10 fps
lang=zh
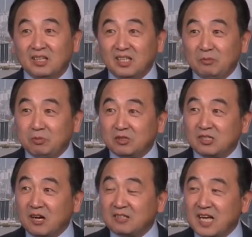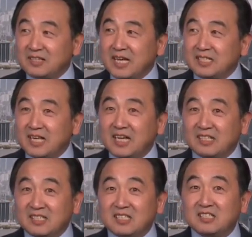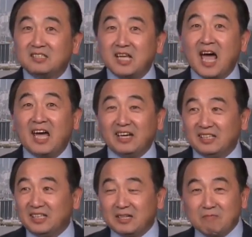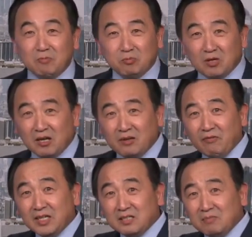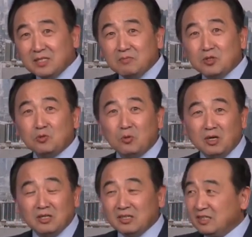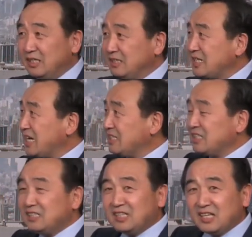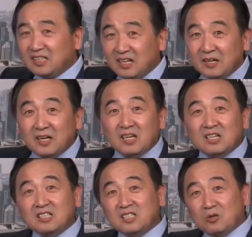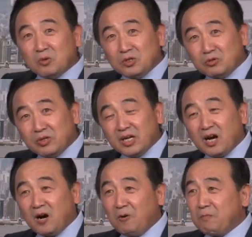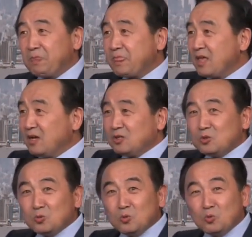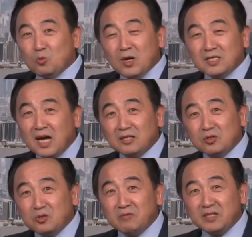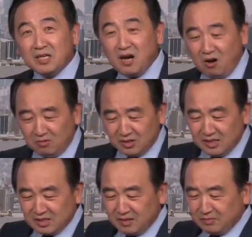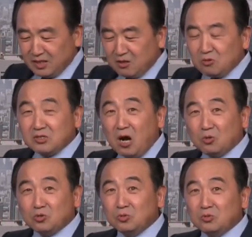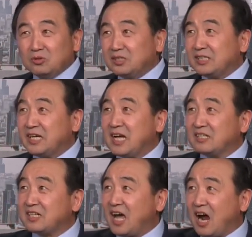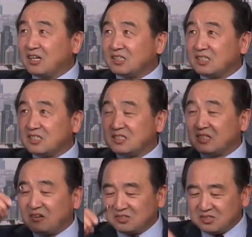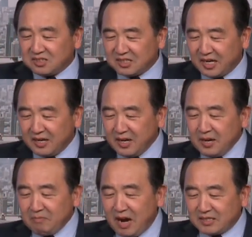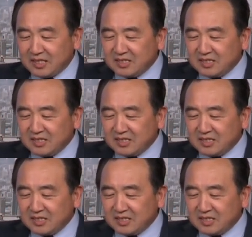你不知道他内在的心态，你根本不知道他为什么这么做。你在今天的。社会学也好，中共官场的学问也好，你怎么能够找出这样在二十四小时之内把这